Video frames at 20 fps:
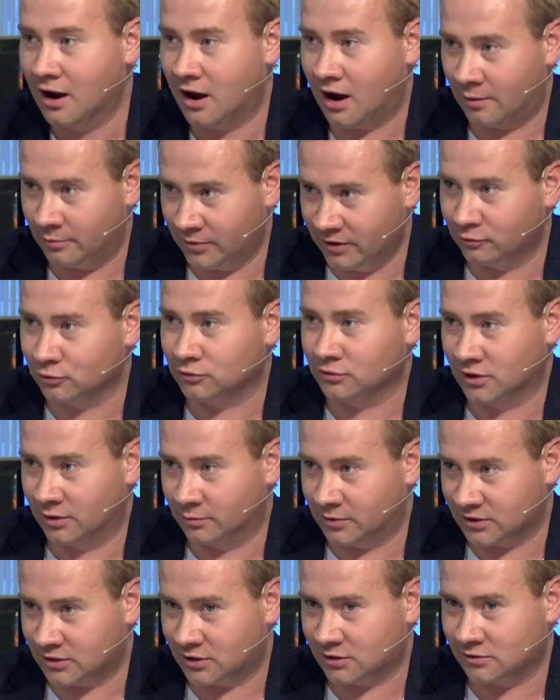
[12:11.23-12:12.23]
а мы вот на
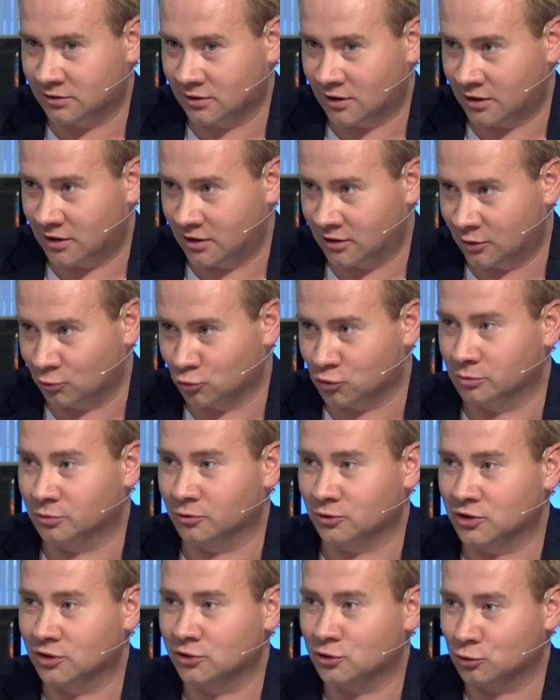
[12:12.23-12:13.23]
непосредственно какие-то нужно.
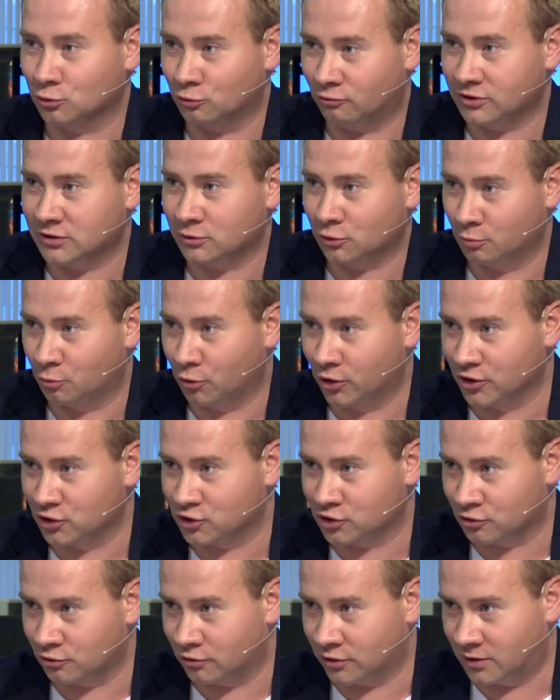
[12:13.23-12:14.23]
Получается, что у вас такой более
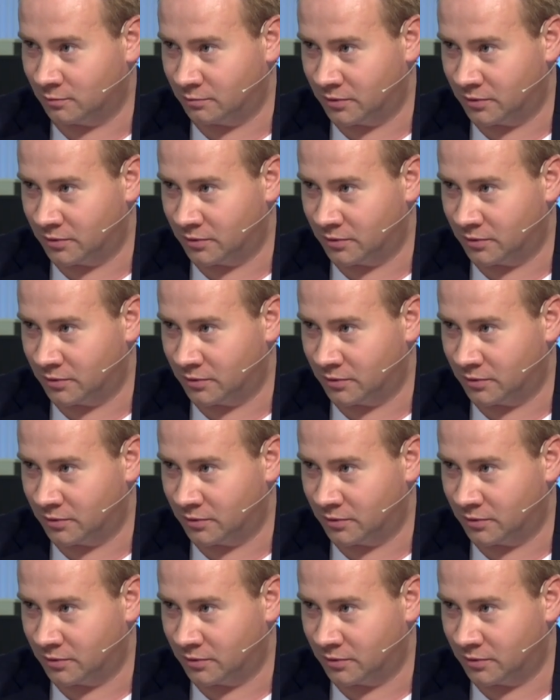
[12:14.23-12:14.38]
широкий